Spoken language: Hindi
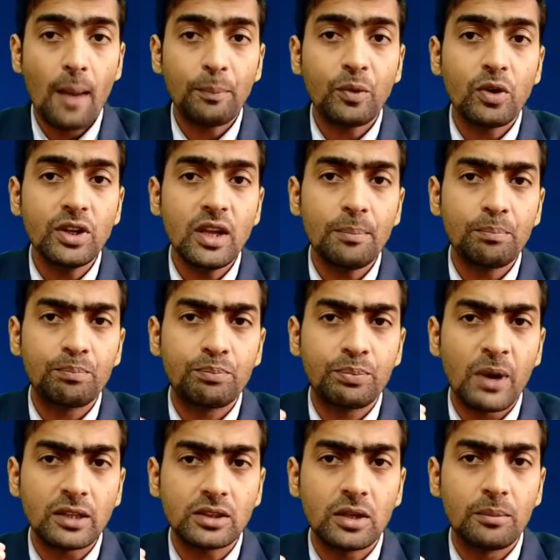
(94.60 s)
आपको ये
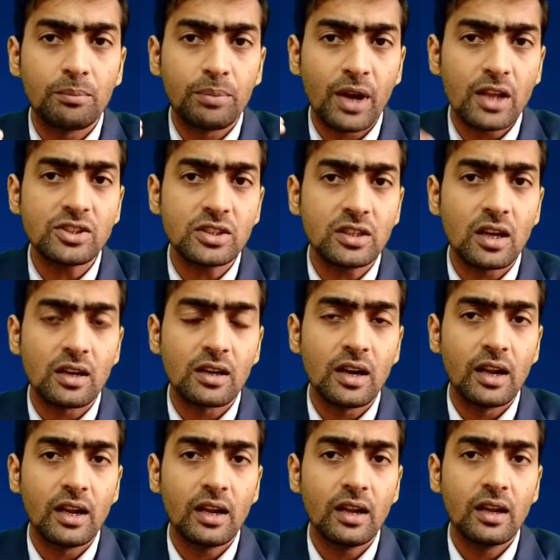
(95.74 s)
पथ भ्रष्ट कर
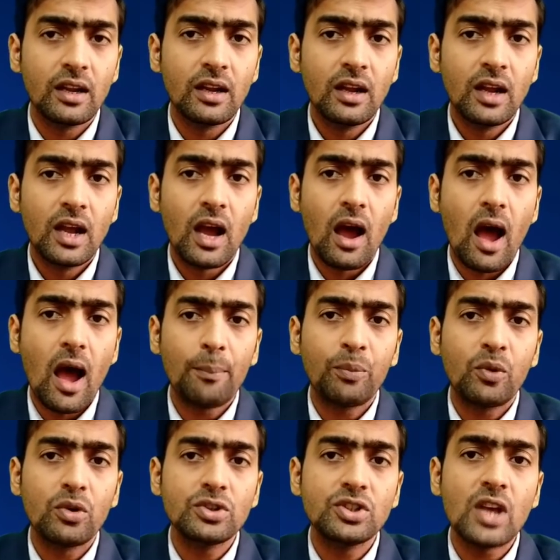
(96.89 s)
रहे हैं
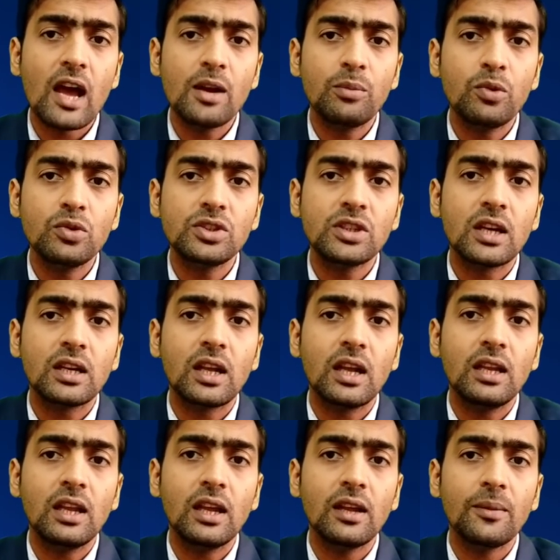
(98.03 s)
आपको जानबूझ
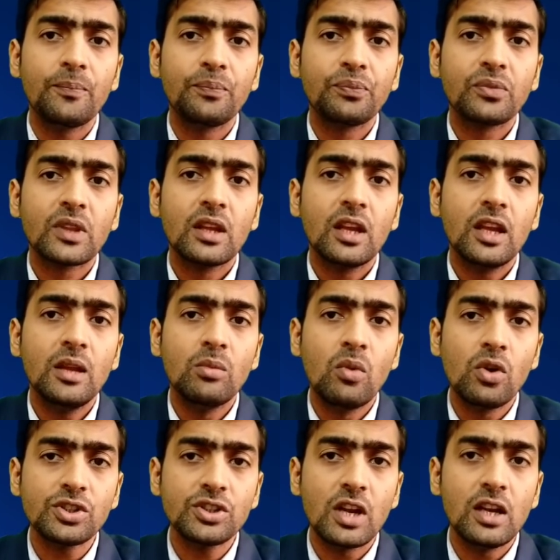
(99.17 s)
करके ये
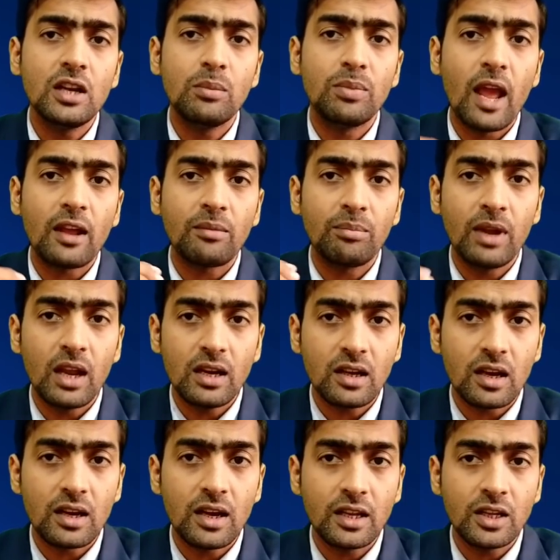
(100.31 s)
इमोशनली ब्लैकमेल
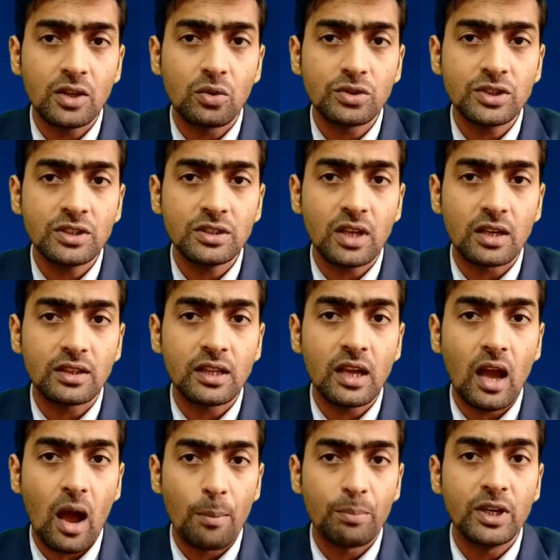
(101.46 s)
करने की कोशिश करते
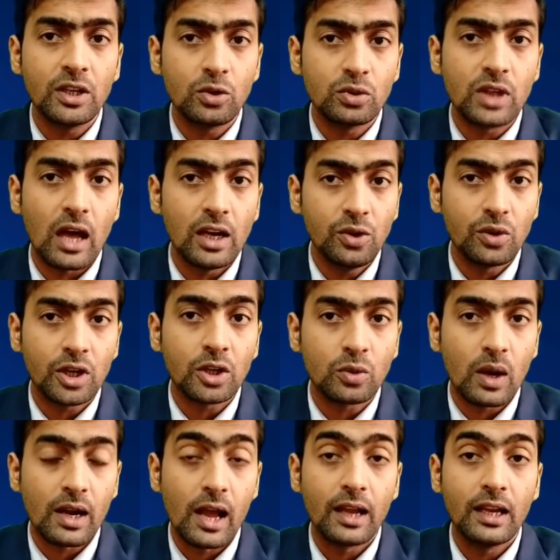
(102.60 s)
हैं अपनी रुदालियों के
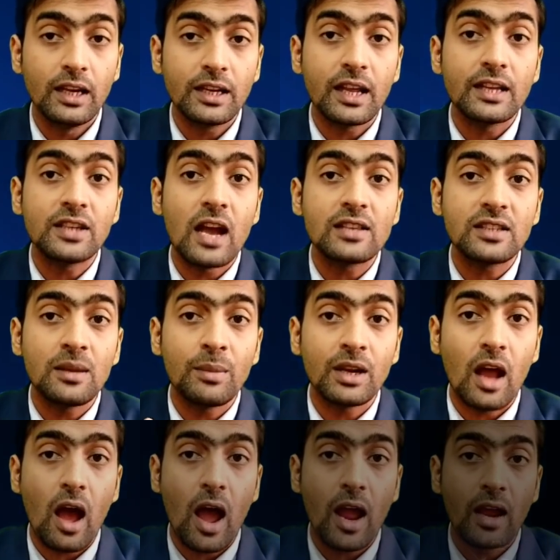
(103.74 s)
द्वारा इनके झांसे में ना